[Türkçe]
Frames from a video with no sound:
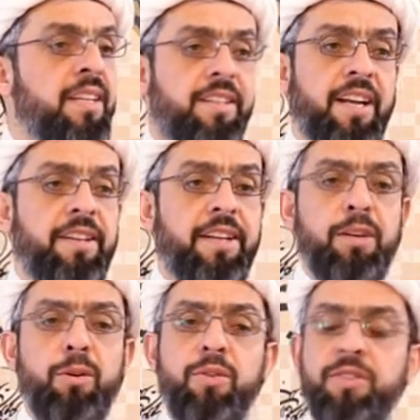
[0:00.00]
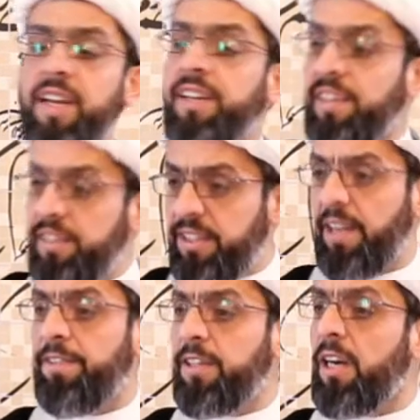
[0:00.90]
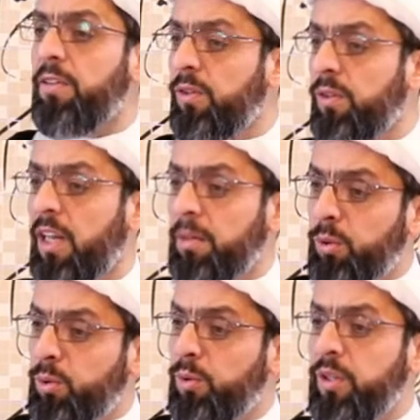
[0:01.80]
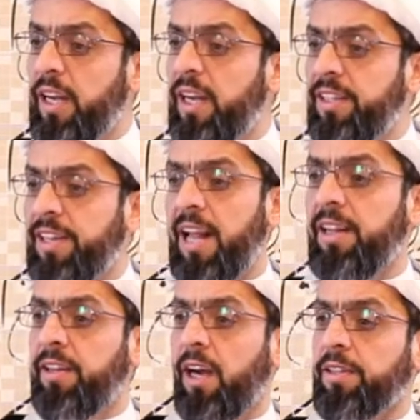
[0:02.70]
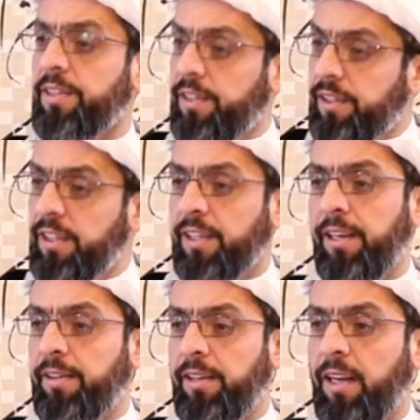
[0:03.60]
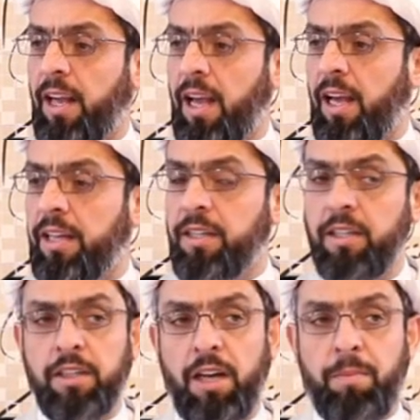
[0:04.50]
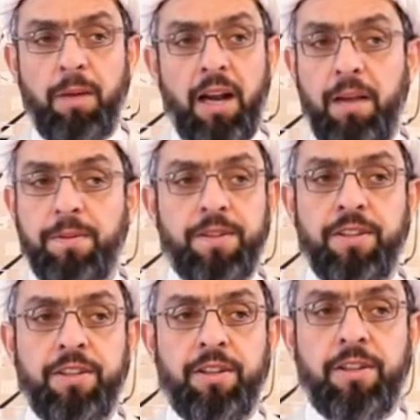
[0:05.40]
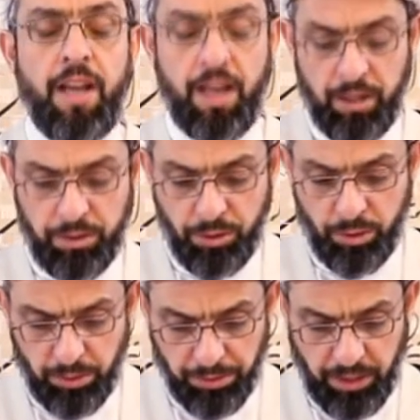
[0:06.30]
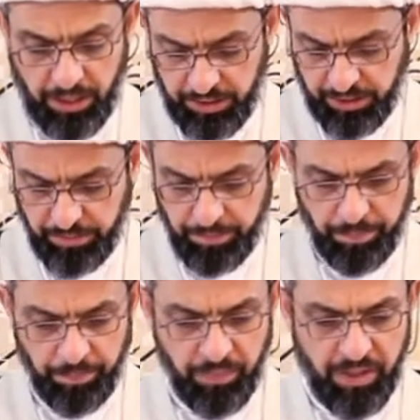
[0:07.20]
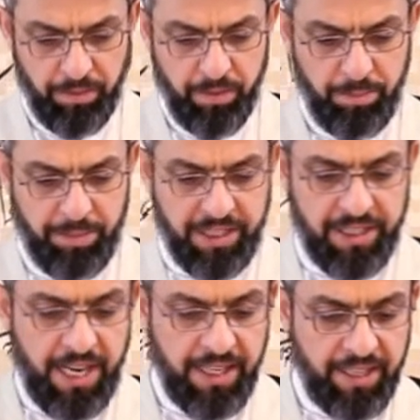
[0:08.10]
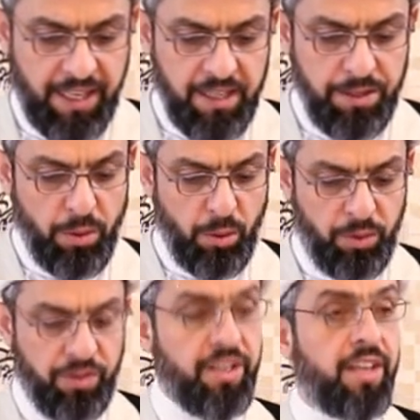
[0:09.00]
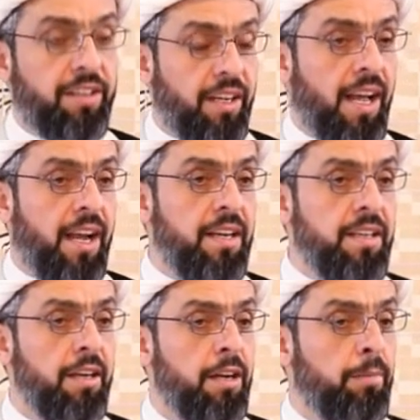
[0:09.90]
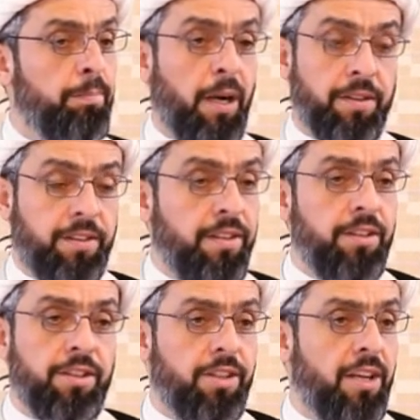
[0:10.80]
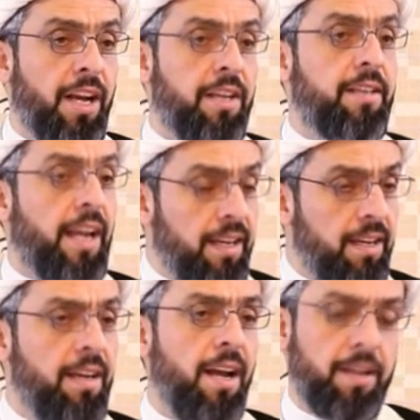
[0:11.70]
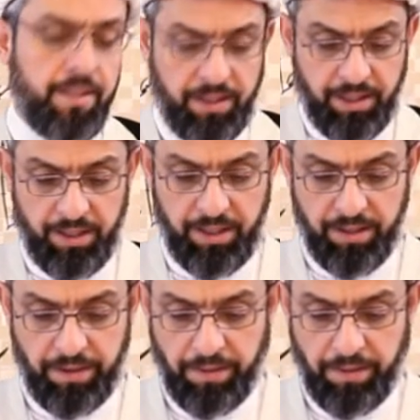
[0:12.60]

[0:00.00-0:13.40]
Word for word: Senden önce nice firavunlar bu dünyaya geldi, azgınlık ettiler. Ama hepsi gitti, helak oldular bizlerden öncekiler basit kişiler değillerdi.